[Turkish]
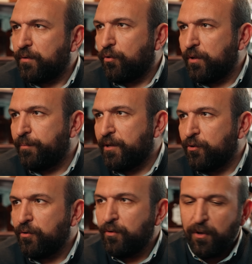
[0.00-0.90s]

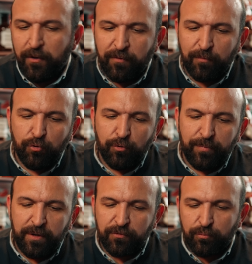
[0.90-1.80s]
olabiliyor. Ve
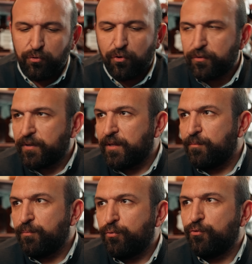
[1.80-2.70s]
bu benim için bu
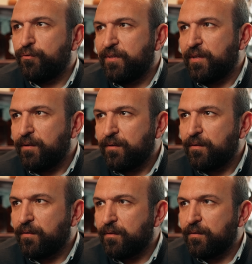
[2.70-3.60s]
kokteylde bir pürüz değil.
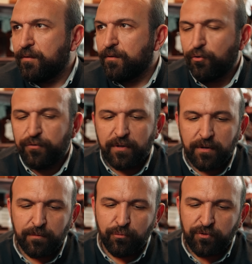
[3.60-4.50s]
ee, o yüzden
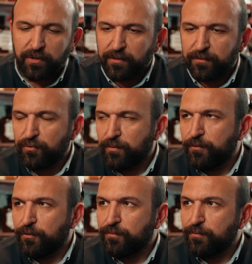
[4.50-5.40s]
hani bu şekilde sunabiliyoruz